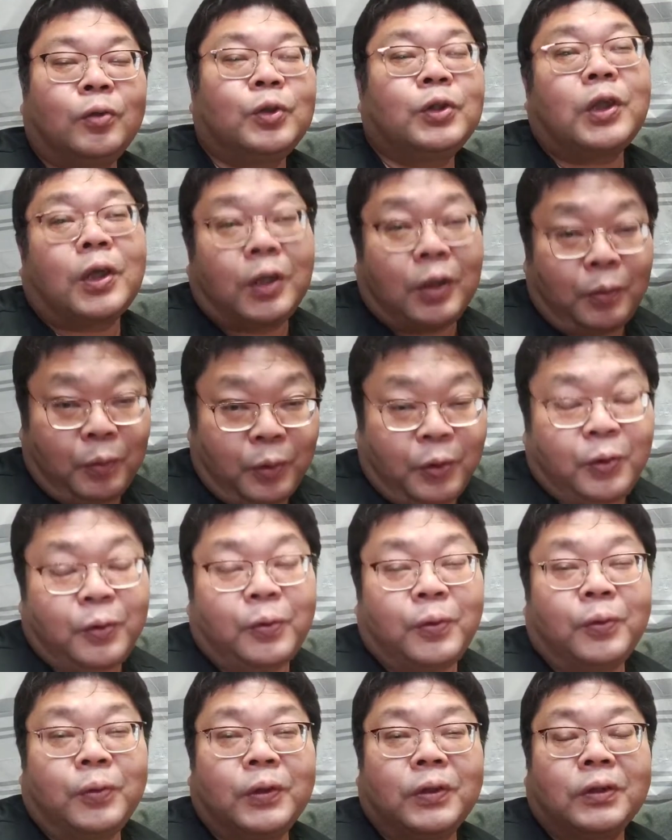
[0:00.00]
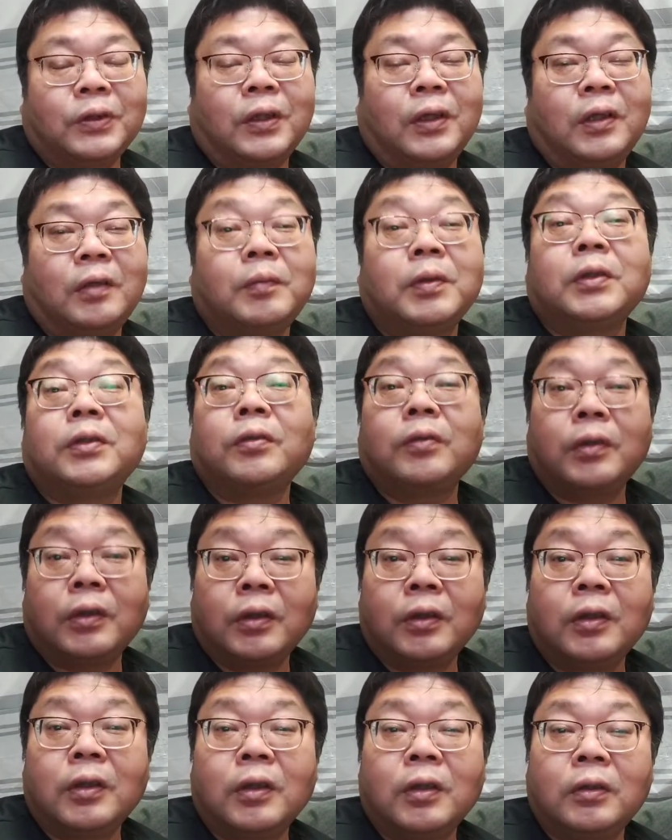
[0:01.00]
どっちからでも共有で使えます。
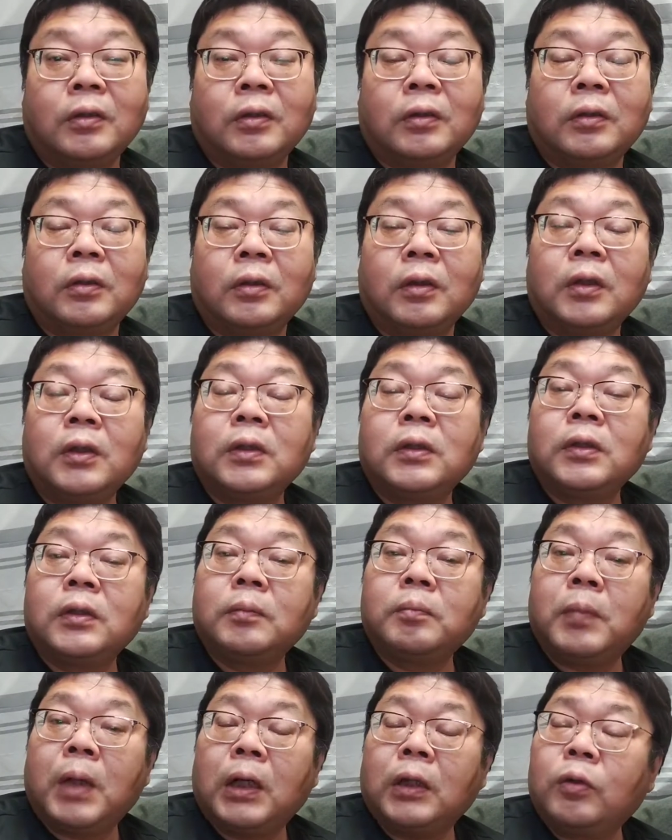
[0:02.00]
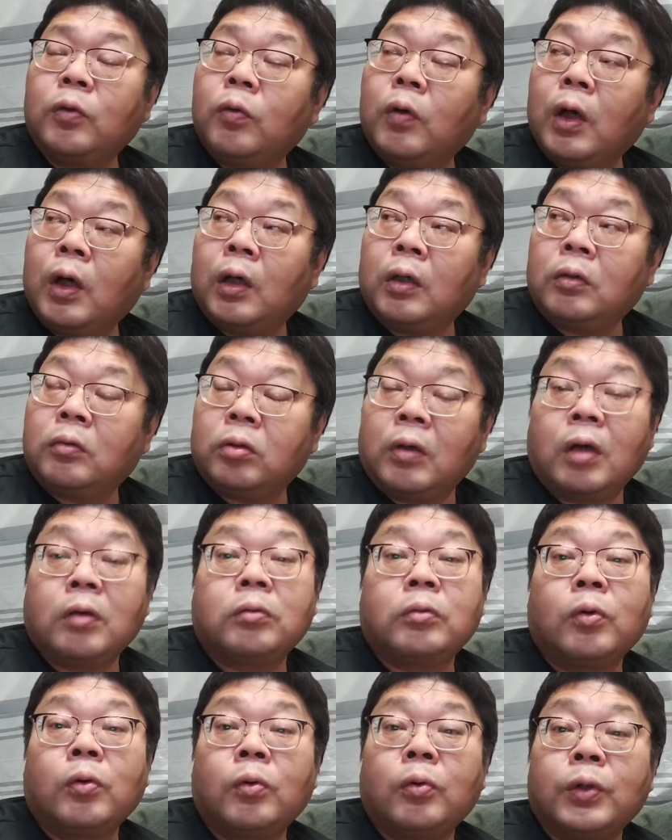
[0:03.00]
まあ、あとは
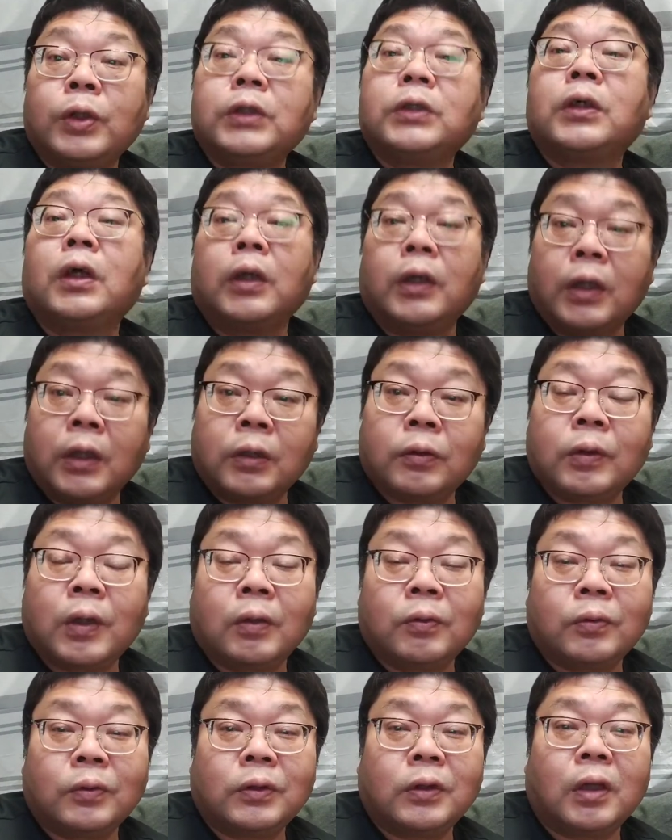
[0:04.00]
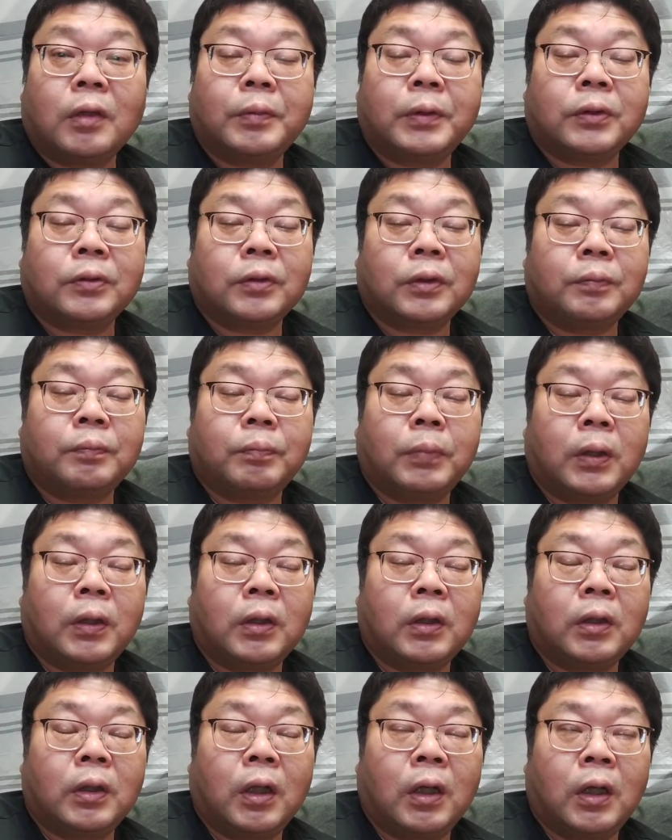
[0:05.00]
クラウドですかね。クラウドサービスいっ
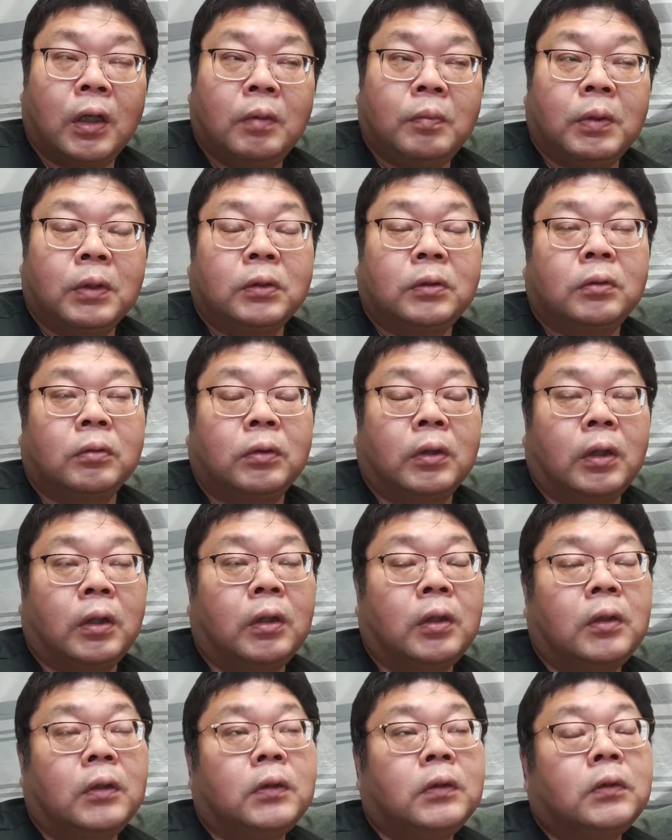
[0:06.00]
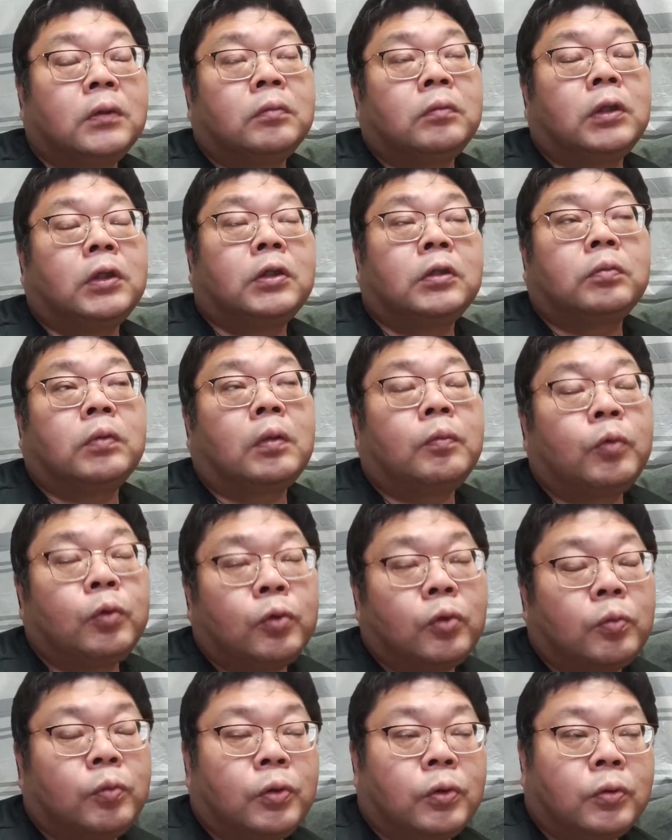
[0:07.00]
ぱいありますので、まあ、一番
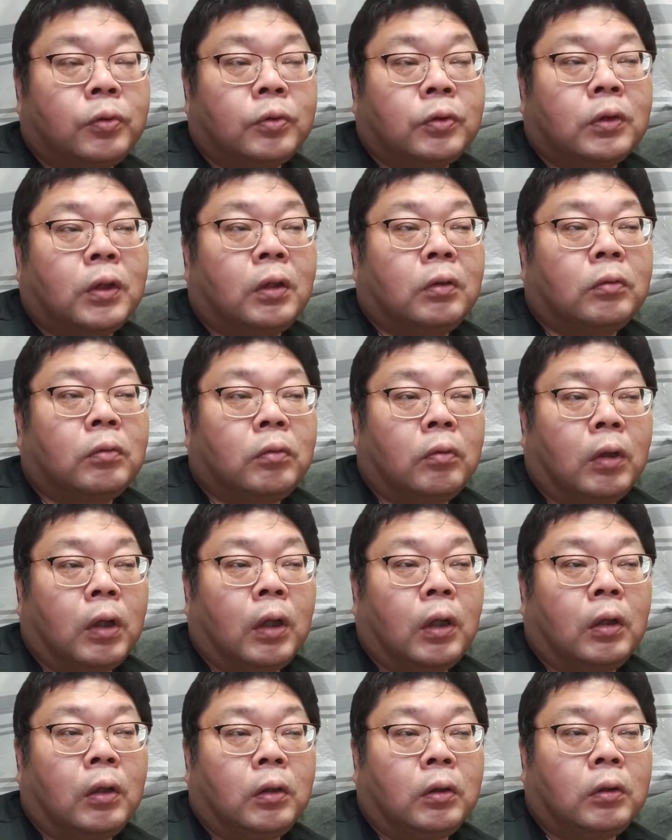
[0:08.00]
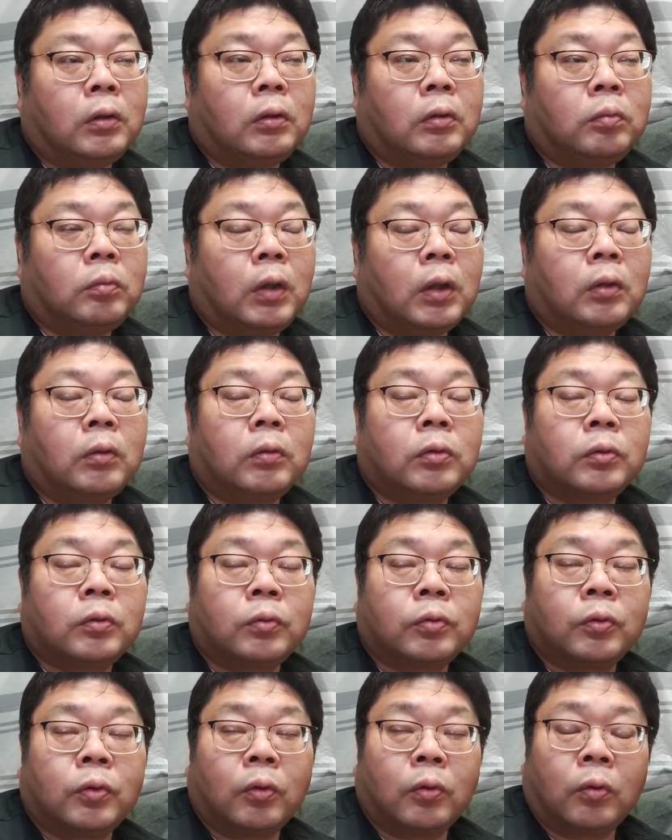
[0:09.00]
最もよく使うのは、
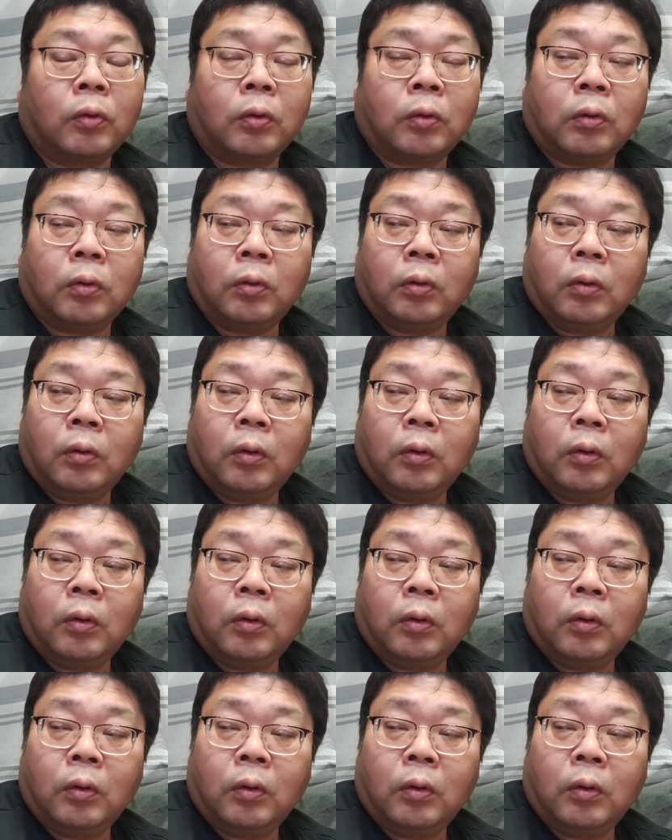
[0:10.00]
マイクロソフトの